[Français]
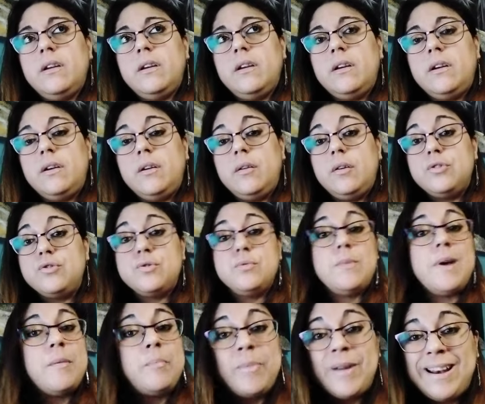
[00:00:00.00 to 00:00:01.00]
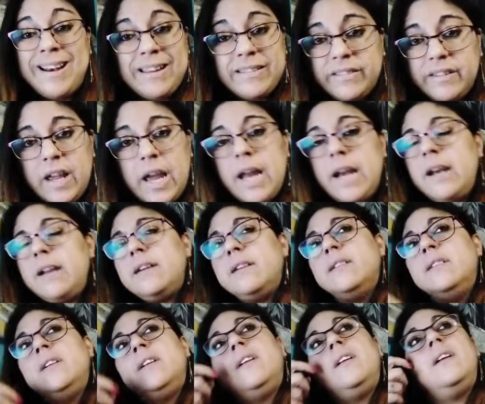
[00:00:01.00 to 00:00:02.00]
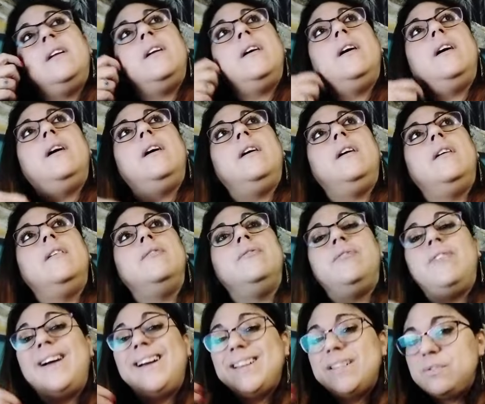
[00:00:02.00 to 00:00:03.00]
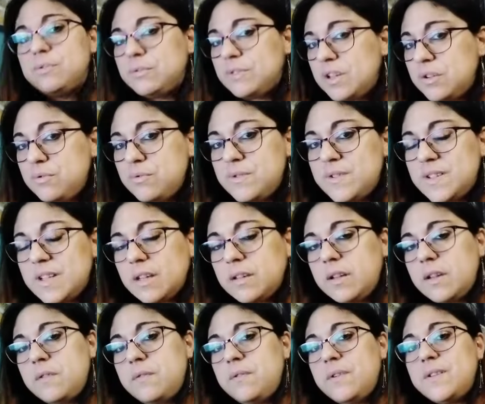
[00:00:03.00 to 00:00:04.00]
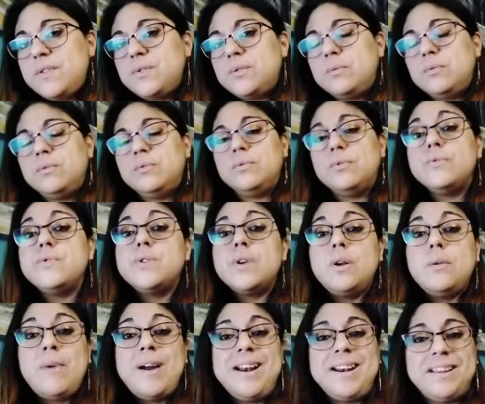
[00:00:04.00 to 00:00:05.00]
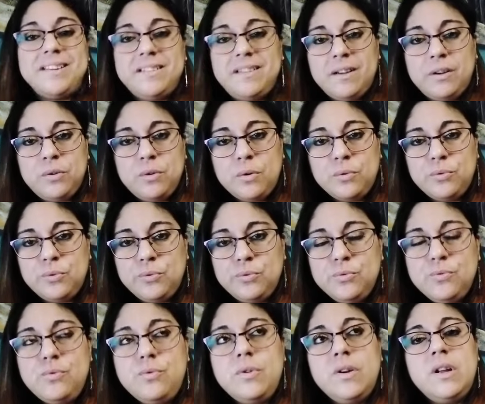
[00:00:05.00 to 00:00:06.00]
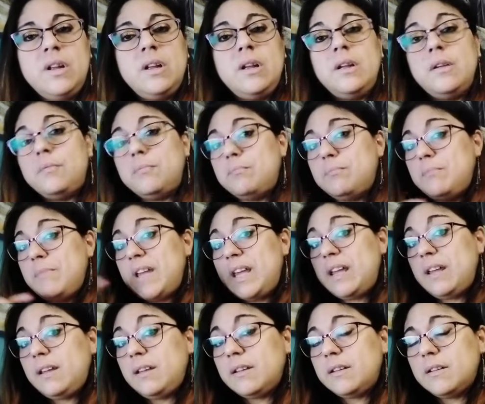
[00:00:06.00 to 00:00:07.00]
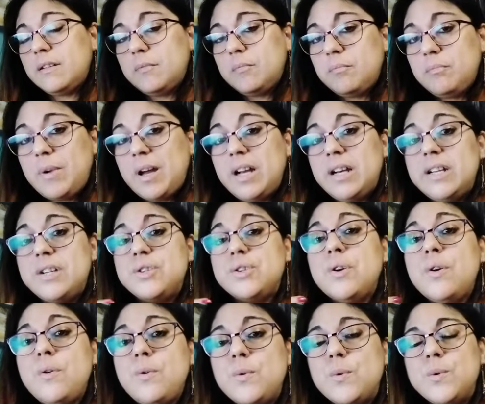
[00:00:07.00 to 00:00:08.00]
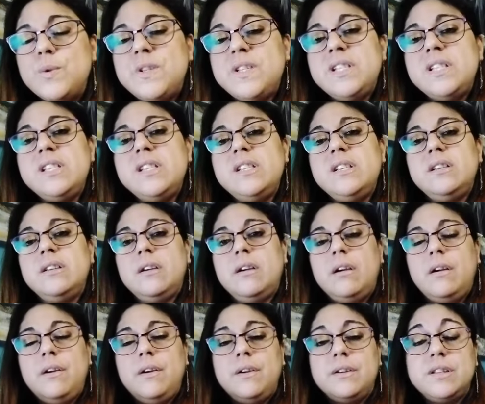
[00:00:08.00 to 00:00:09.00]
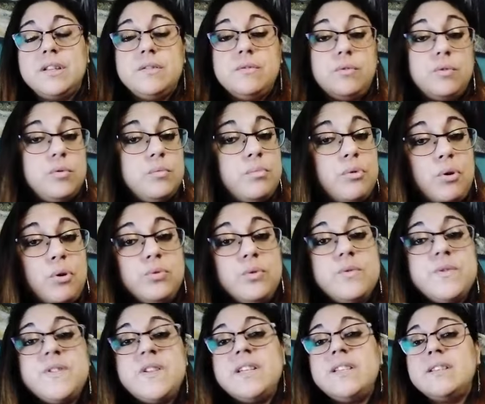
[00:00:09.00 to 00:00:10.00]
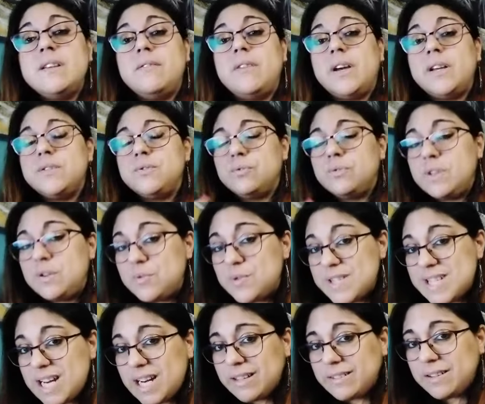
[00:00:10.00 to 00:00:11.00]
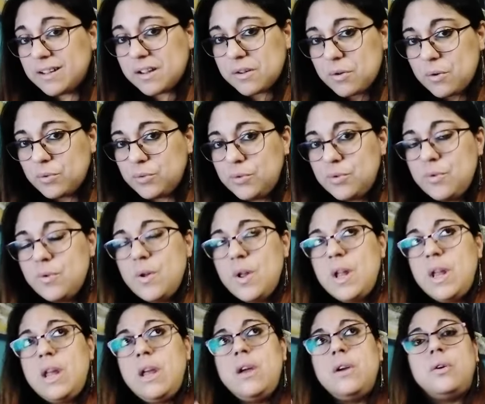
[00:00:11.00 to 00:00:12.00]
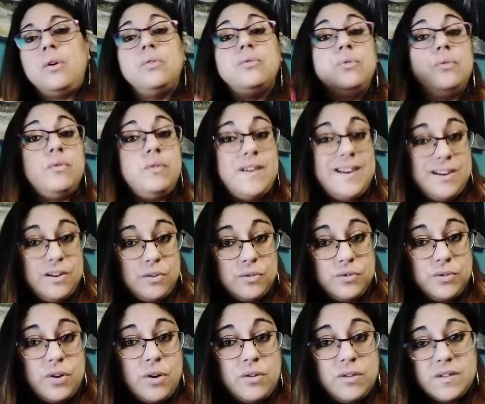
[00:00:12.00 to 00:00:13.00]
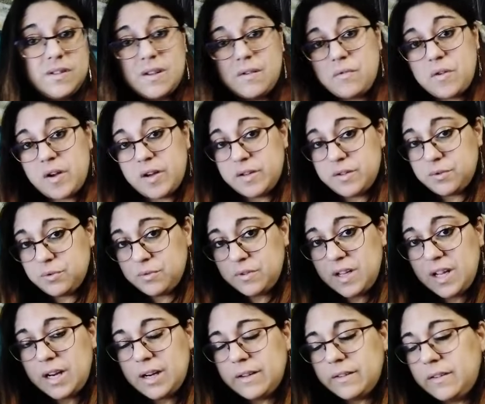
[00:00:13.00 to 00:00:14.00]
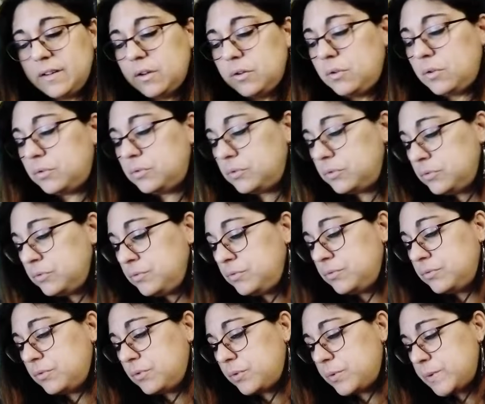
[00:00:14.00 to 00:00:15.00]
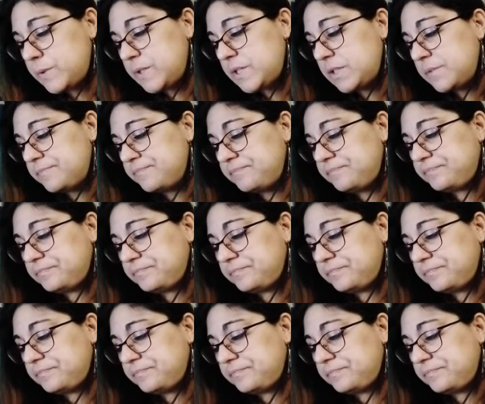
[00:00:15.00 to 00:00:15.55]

euh, je m'appelle un tel, euh, va résonner d'une certaine façon, non seulement à l'intérieur de nous, mais par les gens aussi euh, qui vont le prononcer, ça va résonner aussi à l'intérieur d'eux. Quand on va l'entendre, ça va résonner à l'intérieur de nous aussi.